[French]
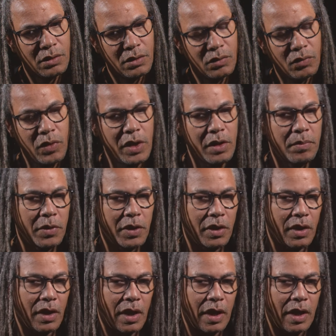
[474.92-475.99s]
Oui, mais
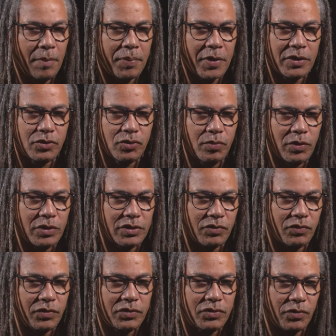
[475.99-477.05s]
euh, après, tout le monde,
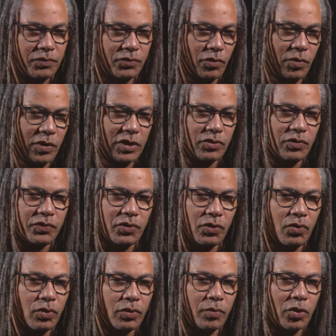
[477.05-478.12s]
tout, le monde y trouve son
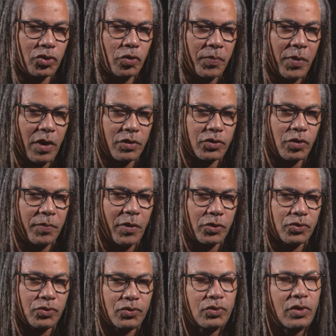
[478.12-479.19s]
compte. Moi, je, parle, je parle
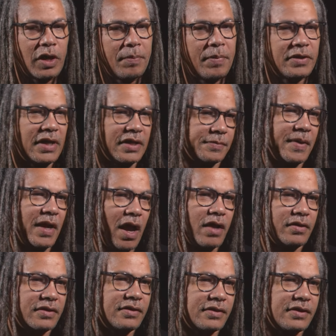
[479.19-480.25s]
surtout de l'aspect
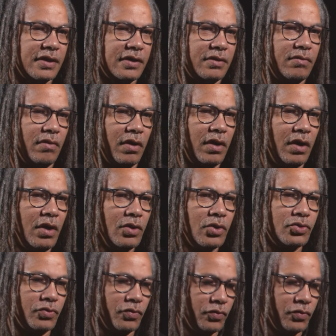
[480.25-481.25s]
artistique. Oui, oui. Je,